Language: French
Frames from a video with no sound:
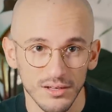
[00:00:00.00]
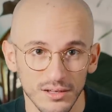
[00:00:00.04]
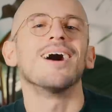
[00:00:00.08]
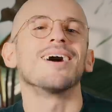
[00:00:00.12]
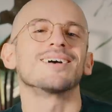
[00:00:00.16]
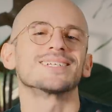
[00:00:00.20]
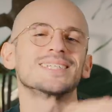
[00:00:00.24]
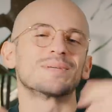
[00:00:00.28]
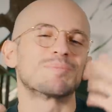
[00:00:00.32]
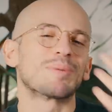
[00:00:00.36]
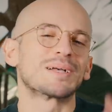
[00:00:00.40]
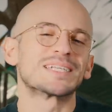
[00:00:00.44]

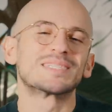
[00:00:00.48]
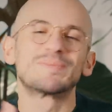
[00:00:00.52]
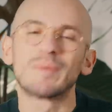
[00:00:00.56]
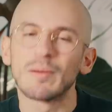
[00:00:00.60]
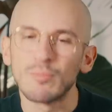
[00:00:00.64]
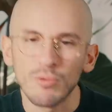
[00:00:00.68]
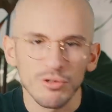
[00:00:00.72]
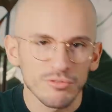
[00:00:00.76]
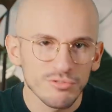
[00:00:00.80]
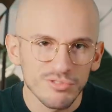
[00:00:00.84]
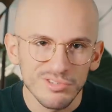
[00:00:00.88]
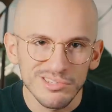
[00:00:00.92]
Alors c'est
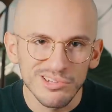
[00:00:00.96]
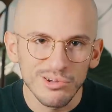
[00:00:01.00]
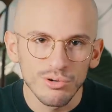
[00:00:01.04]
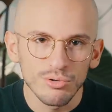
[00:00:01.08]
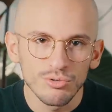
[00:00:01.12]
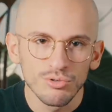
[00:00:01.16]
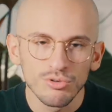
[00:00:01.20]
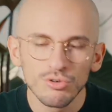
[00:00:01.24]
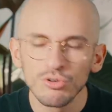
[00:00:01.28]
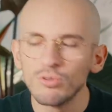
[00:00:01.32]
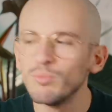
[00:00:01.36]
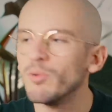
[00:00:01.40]
principalement du
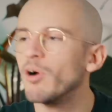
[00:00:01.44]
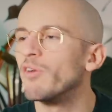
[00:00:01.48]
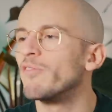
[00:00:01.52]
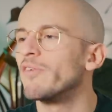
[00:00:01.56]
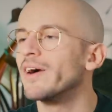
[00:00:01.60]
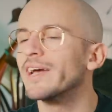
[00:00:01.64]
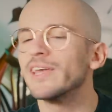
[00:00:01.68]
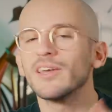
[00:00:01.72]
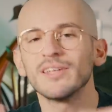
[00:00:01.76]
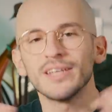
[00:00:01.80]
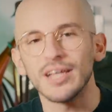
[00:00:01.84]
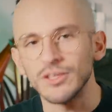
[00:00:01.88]
CO2, mais en
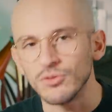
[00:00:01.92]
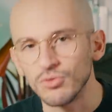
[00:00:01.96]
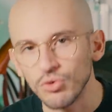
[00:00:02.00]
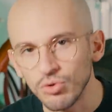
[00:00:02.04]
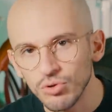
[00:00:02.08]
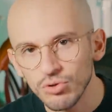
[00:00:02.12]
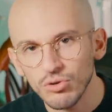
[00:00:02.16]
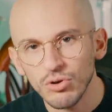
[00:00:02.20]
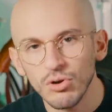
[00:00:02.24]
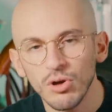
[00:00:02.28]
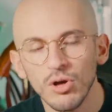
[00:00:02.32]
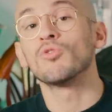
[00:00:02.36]
vrai il y en a
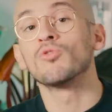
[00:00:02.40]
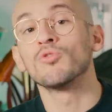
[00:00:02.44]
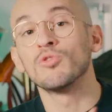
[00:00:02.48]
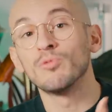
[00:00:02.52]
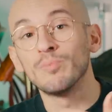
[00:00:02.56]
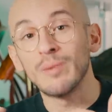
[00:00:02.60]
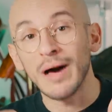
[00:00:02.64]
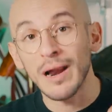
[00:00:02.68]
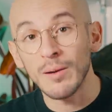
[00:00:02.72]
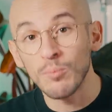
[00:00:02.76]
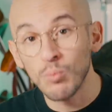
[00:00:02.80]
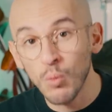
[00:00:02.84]
d'autres dont
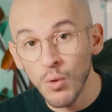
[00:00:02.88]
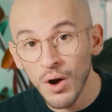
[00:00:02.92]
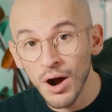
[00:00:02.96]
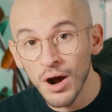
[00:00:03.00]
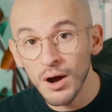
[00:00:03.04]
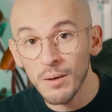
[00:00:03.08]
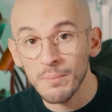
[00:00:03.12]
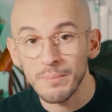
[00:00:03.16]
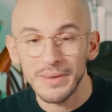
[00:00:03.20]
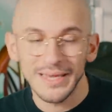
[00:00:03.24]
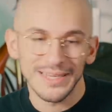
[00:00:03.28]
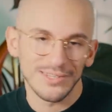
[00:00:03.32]
on parle
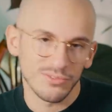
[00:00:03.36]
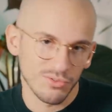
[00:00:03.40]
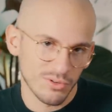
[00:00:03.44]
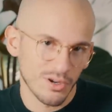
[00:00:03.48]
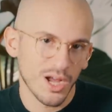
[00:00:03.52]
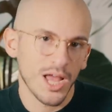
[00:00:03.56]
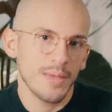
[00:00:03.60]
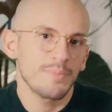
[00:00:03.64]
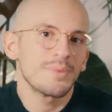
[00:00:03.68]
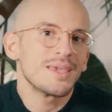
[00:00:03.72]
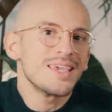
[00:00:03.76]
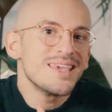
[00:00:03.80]
moins, mais qui sont
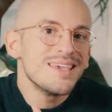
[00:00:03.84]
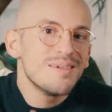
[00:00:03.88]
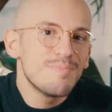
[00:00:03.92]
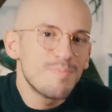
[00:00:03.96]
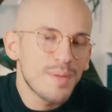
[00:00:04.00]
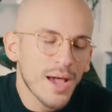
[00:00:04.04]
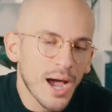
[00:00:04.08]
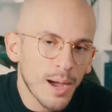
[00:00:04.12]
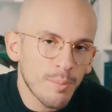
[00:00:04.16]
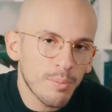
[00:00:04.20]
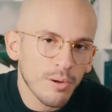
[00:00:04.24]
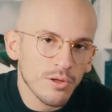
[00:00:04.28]
quand même
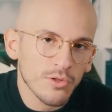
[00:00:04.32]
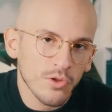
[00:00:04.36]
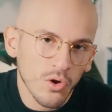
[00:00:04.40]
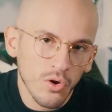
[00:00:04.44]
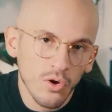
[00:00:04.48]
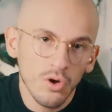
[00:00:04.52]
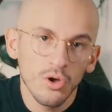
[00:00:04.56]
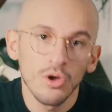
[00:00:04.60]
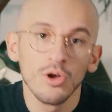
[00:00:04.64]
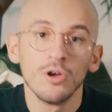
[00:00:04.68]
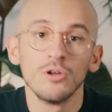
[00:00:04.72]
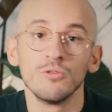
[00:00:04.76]
hyper
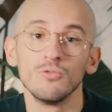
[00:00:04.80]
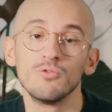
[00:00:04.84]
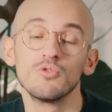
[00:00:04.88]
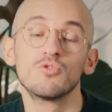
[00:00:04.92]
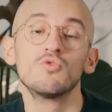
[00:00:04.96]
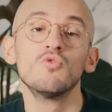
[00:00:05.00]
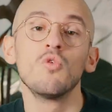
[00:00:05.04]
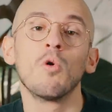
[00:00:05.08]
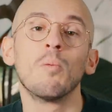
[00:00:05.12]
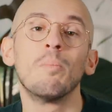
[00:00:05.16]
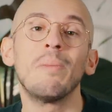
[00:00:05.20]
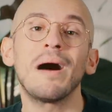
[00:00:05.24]
importants. Du
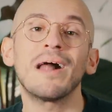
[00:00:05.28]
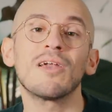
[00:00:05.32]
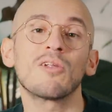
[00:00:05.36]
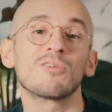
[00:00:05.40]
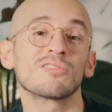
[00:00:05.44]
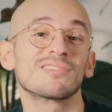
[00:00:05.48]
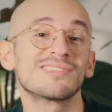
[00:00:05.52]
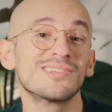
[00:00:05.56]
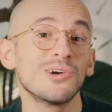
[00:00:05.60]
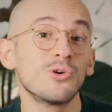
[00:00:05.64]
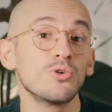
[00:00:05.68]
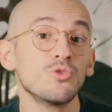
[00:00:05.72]
coup on parle
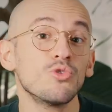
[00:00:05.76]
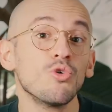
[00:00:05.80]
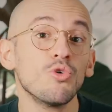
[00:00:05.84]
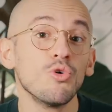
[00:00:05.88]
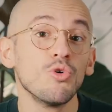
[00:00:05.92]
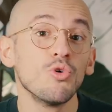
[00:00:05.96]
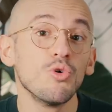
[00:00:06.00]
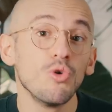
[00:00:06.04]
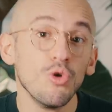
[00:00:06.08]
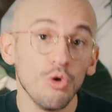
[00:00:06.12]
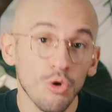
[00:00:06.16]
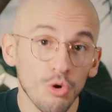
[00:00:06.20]
en
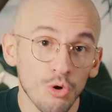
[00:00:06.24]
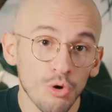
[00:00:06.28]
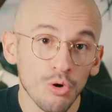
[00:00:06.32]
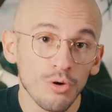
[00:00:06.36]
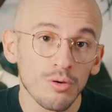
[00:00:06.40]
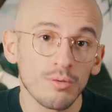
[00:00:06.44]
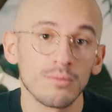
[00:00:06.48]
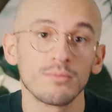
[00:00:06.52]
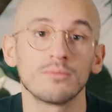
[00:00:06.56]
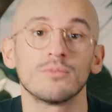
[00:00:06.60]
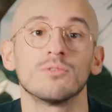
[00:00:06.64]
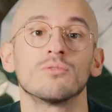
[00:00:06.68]
CO2E,
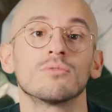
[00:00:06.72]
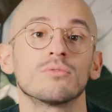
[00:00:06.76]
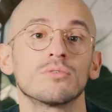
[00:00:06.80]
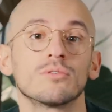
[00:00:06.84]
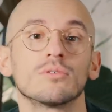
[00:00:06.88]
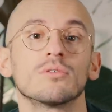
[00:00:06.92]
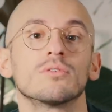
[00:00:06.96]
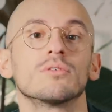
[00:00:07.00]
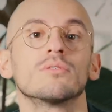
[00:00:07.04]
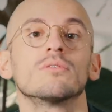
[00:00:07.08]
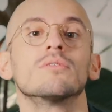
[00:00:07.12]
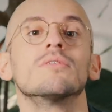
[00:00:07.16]

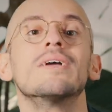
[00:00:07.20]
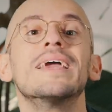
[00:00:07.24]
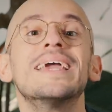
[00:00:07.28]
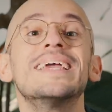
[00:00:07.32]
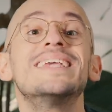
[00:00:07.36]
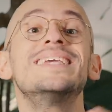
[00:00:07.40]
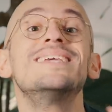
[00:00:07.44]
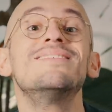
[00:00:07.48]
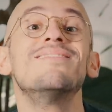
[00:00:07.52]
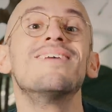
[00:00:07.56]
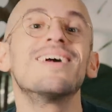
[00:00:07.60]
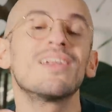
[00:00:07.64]
donc euh,
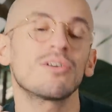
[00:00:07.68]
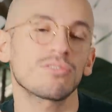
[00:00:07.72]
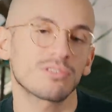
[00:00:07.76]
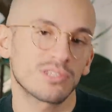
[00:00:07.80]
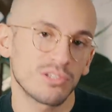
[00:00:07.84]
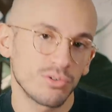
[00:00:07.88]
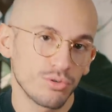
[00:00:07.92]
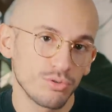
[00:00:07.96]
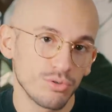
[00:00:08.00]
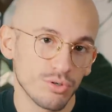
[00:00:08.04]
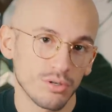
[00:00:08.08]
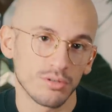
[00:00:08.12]
équivalent
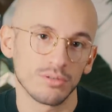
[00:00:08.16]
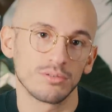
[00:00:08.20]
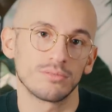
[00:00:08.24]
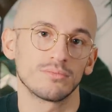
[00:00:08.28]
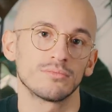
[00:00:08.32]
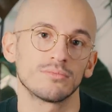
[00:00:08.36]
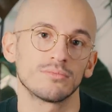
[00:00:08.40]
CO2.